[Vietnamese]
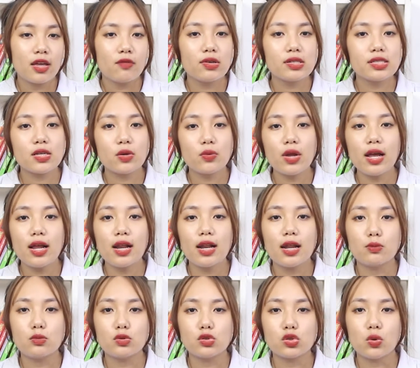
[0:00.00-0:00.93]
Và sau đây
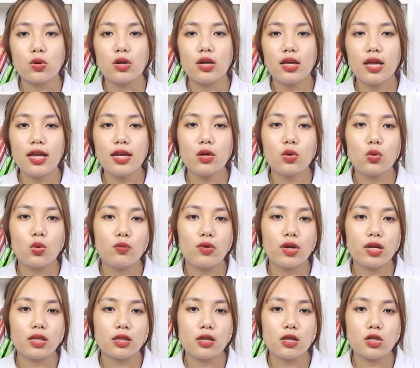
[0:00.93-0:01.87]
là một số lợi ích của
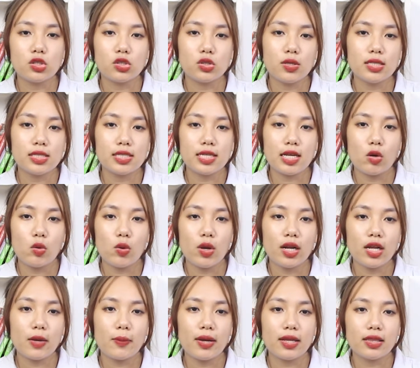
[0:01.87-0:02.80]
việc thường xuyên rèn
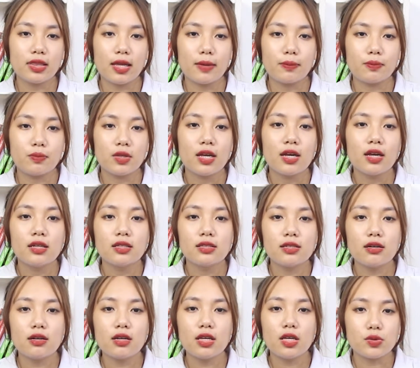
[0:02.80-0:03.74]
luyện các bài tập
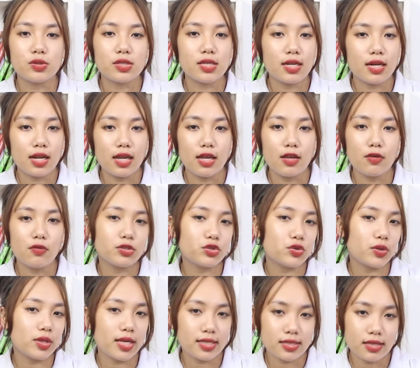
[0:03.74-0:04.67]
chữa yếu sinh lý và
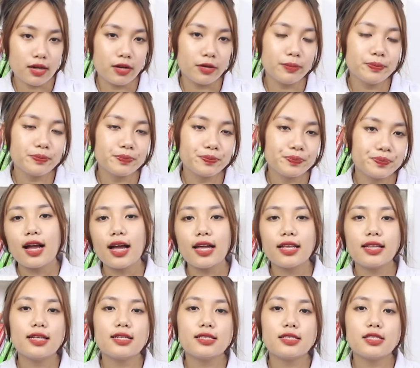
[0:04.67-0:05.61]
xuất tinh sớm.
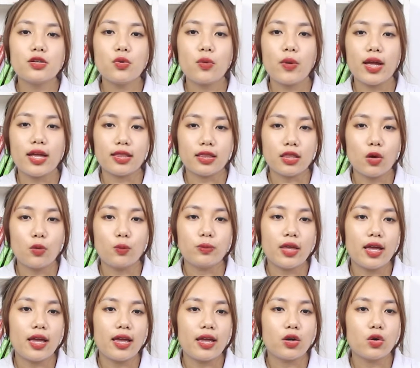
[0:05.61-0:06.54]
Cải thiện sức khỏe
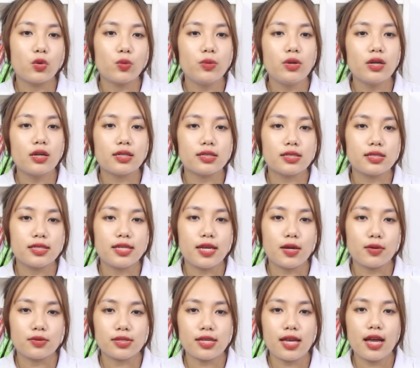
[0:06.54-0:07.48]
tổng thể cũng như là sự
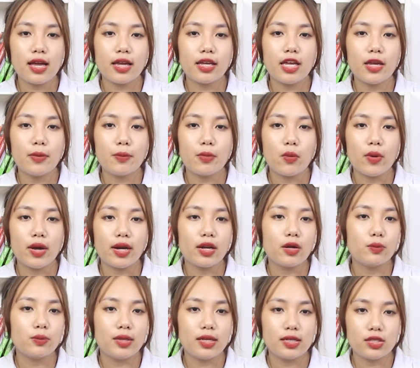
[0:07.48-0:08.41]
dẻo dai khi mà hoạt
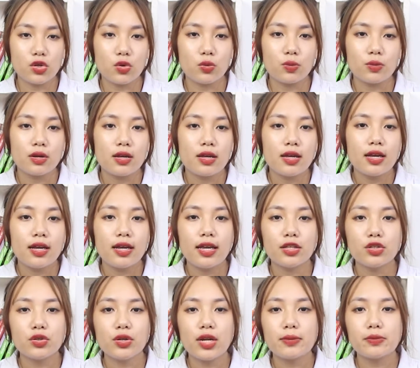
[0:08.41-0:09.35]
động tình dục,
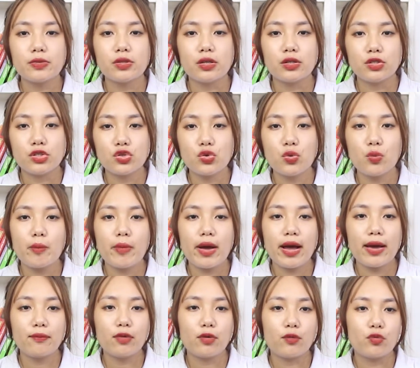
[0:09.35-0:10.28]
khiến cho nam giới sung
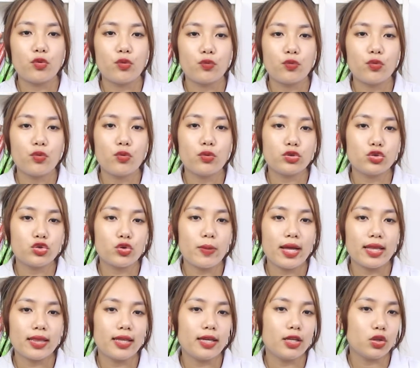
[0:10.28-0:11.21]
mãn và phục vụ cho
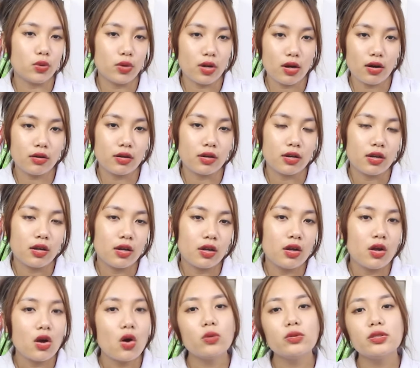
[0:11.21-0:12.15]
bạn tình tốt hơn.
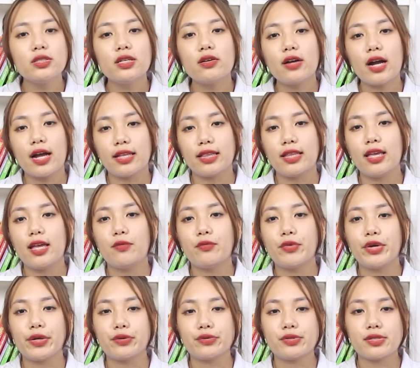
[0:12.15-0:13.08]
Hỗ trợ cải
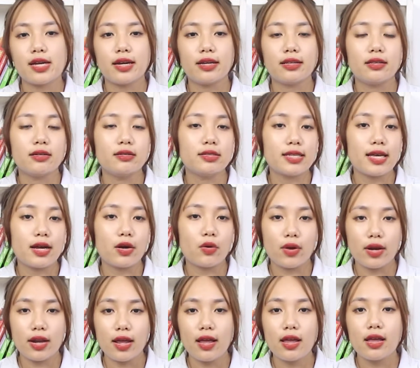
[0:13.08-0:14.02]
thiện và kéo dài thời gian
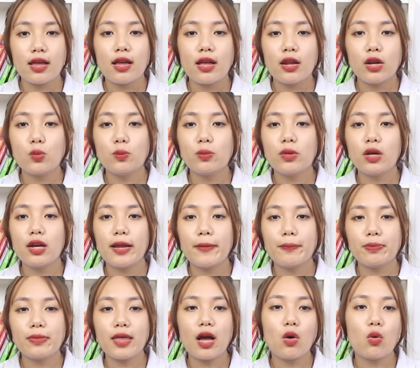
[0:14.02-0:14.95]
quan hệ, đồng thời
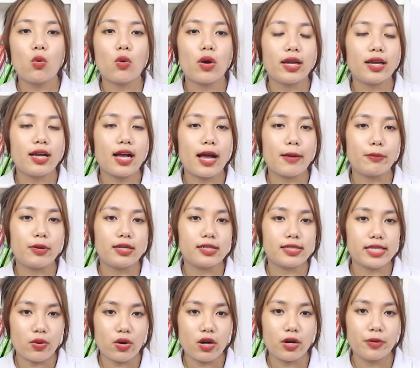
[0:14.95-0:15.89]
làm tăng khoái cảm
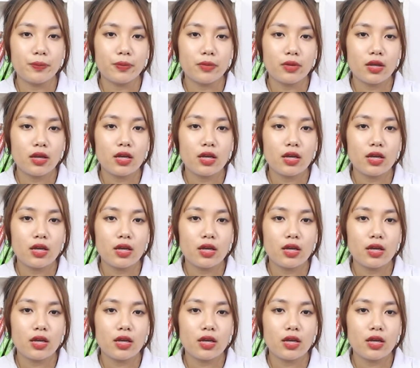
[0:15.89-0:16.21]
khi giao hợp.